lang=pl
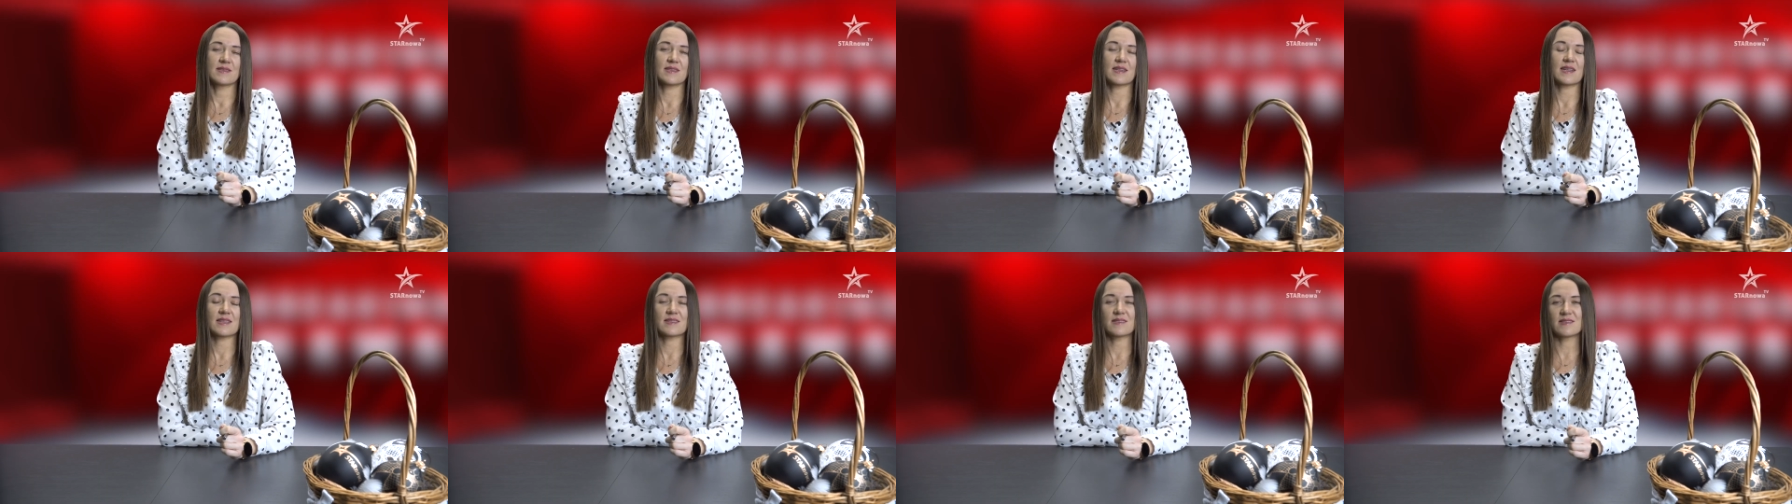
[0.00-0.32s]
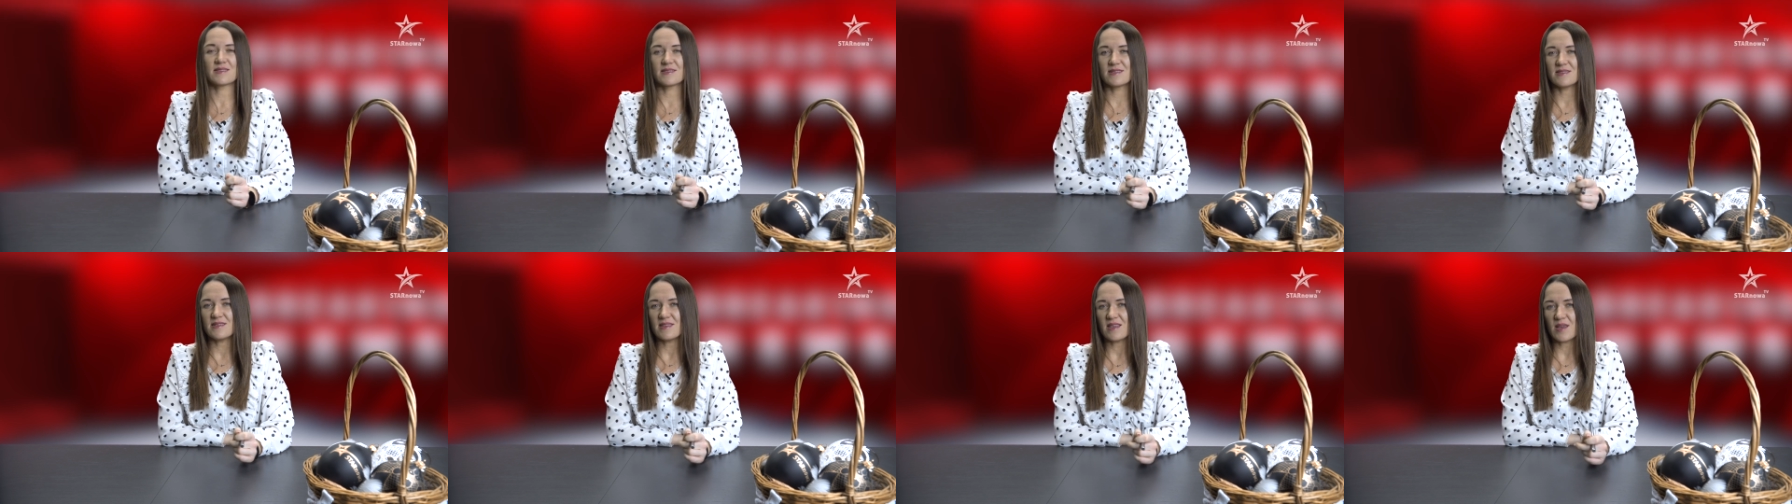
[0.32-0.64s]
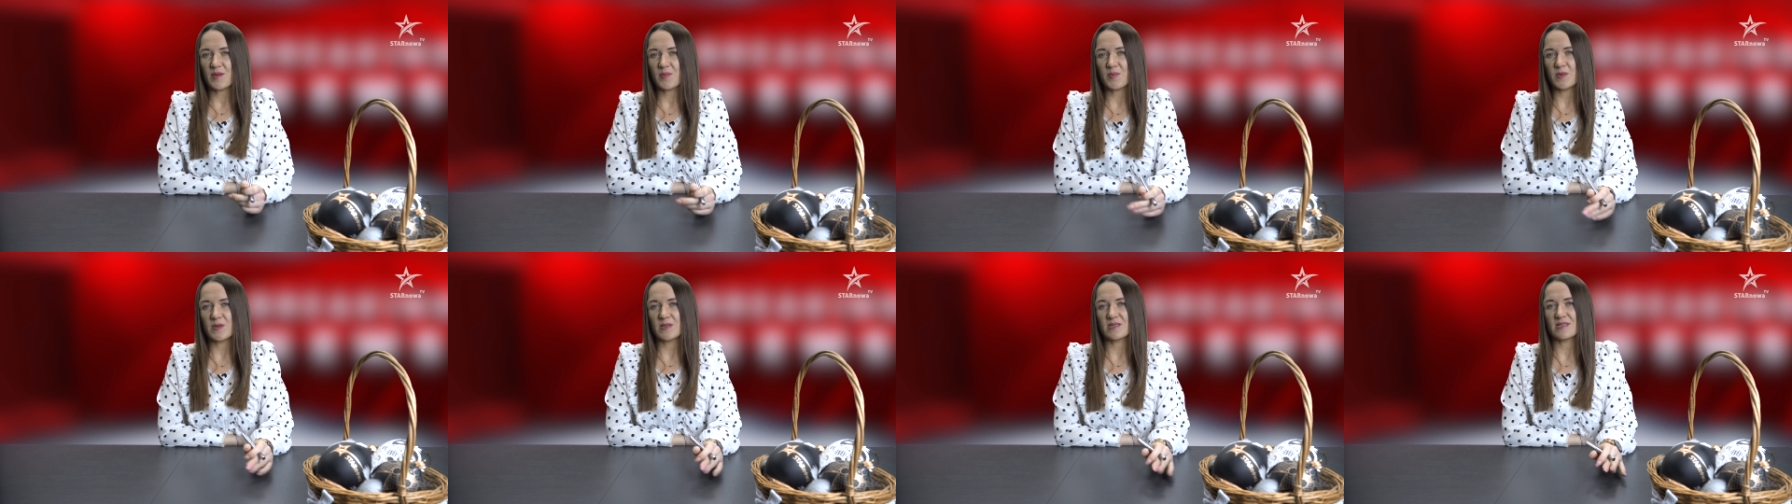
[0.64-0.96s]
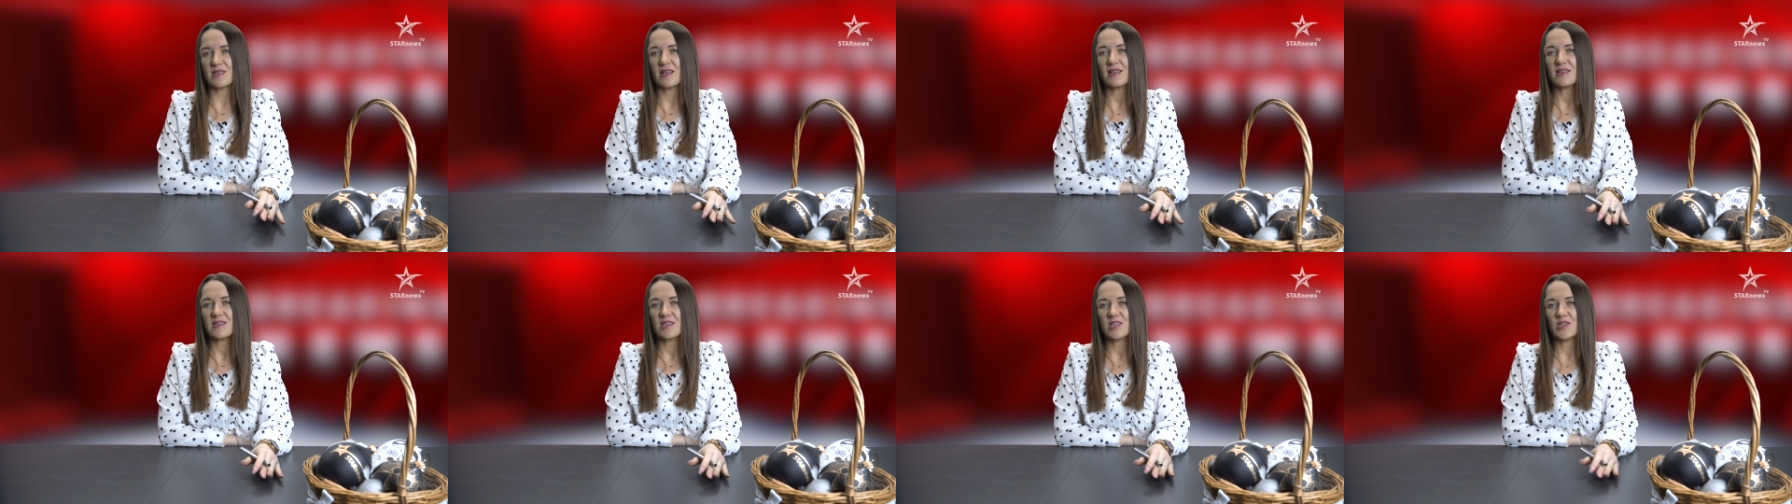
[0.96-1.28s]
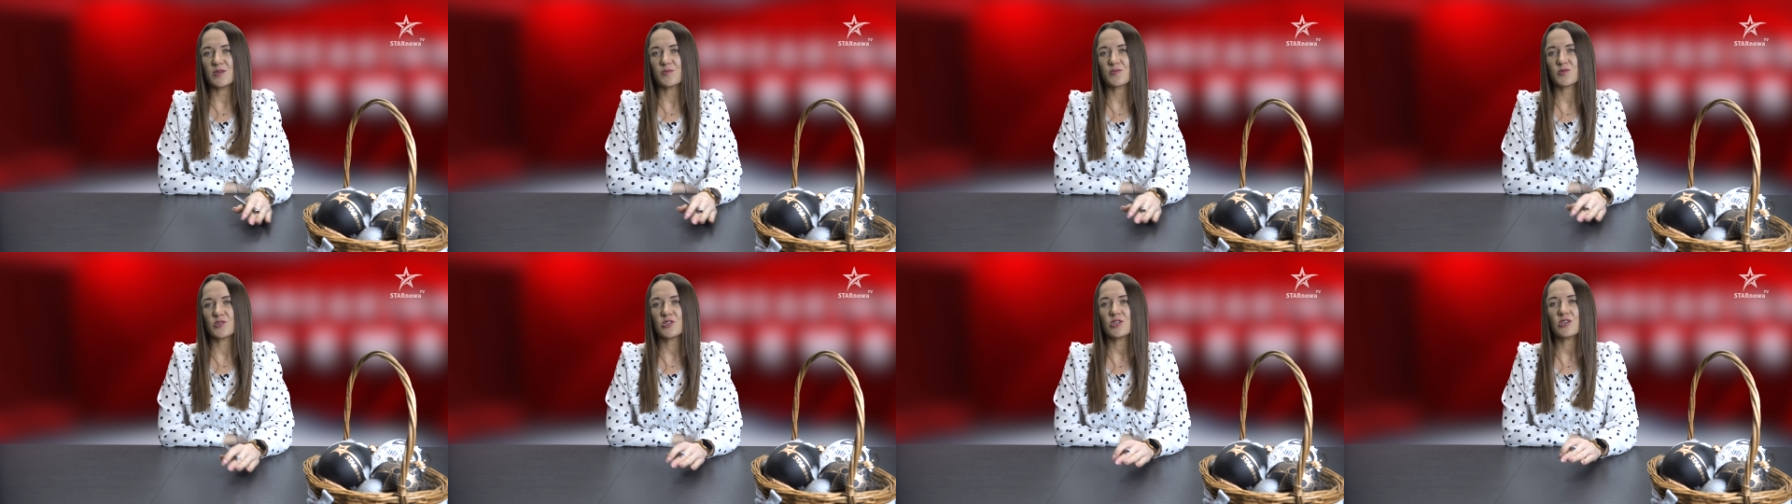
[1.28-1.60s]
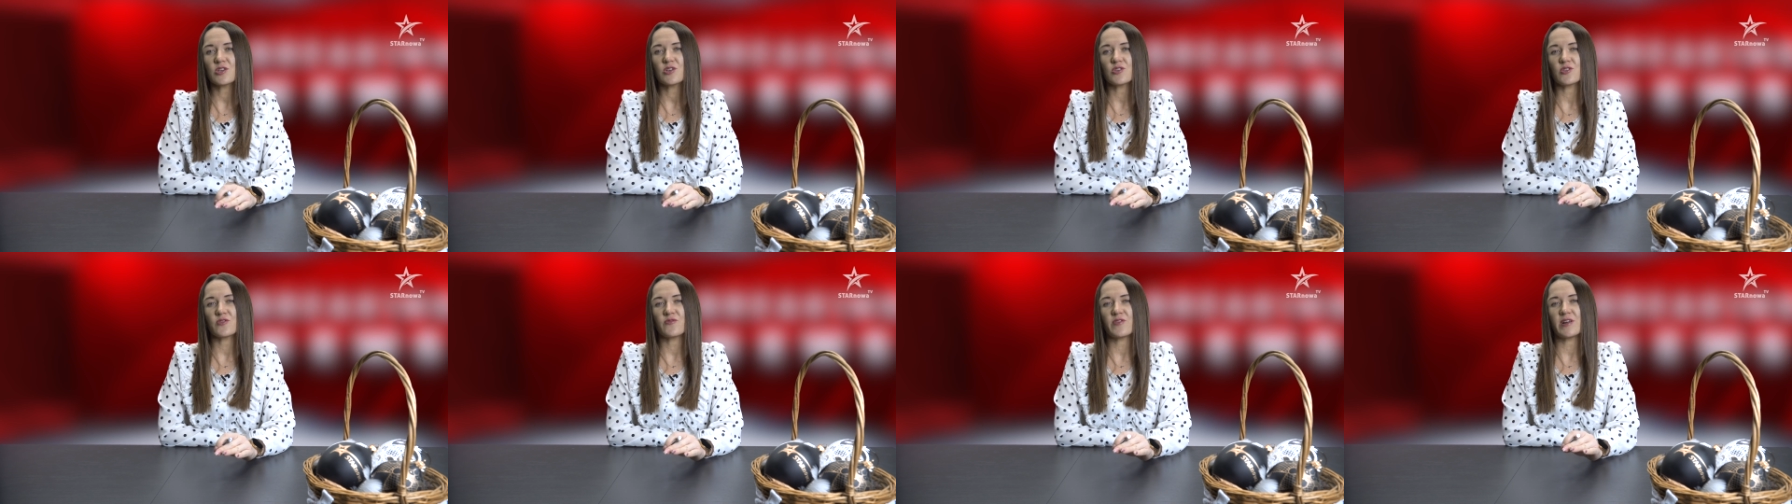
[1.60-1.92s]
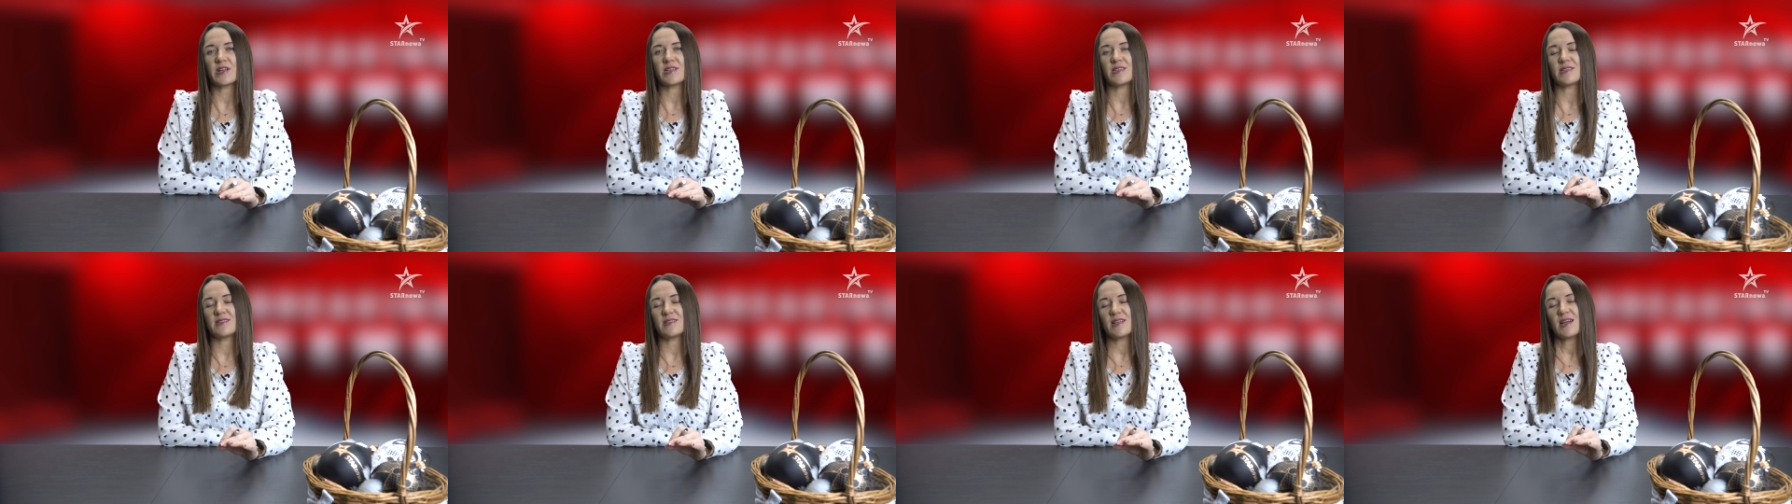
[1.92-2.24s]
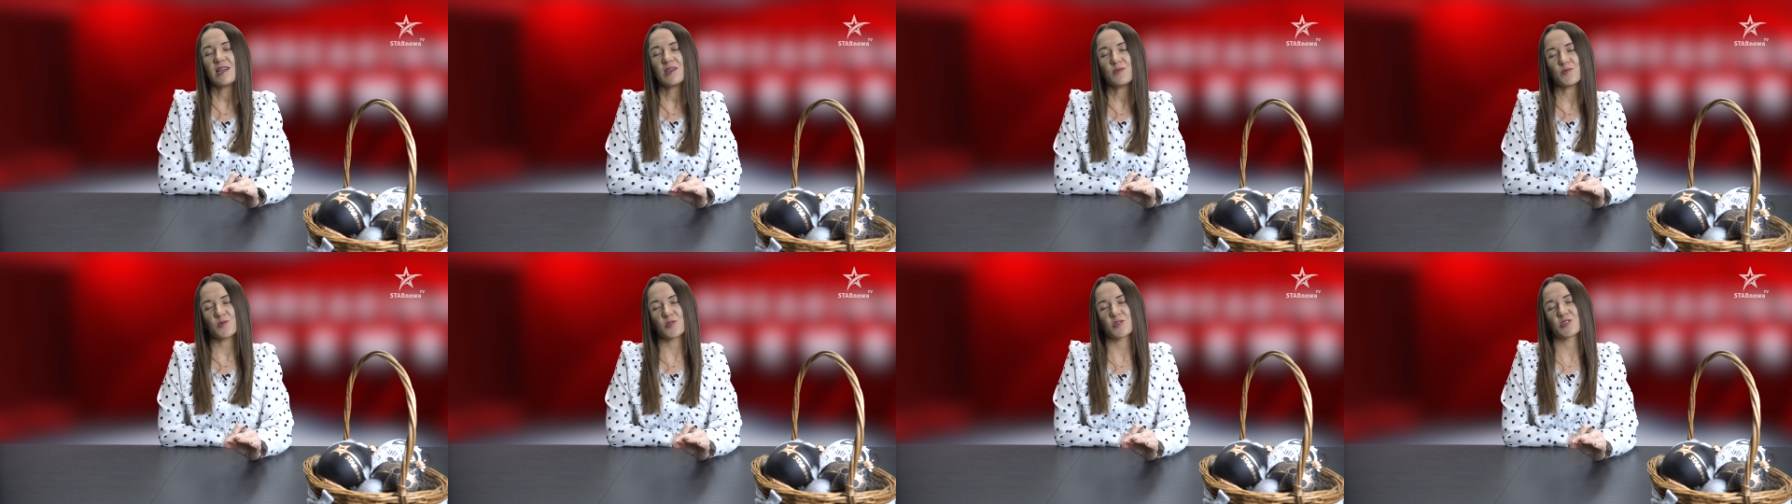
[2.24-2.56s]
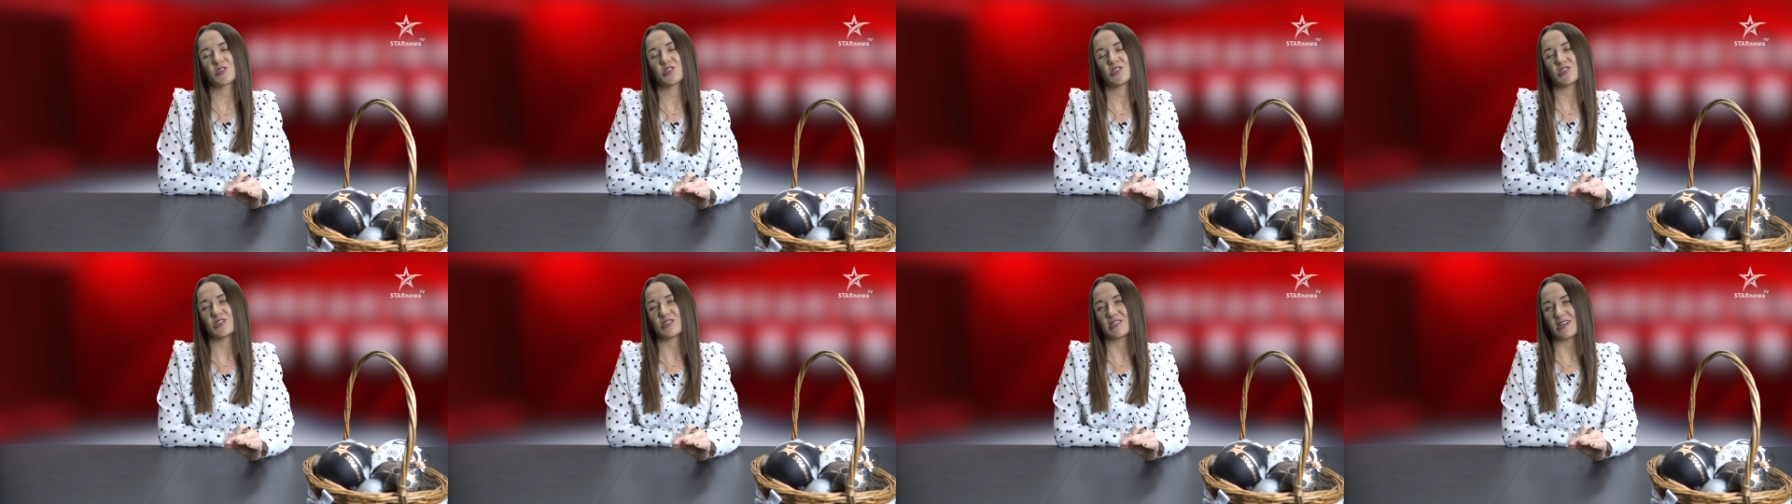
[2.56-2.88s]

Tradycyjnie pisanki przygotowali najmłodsi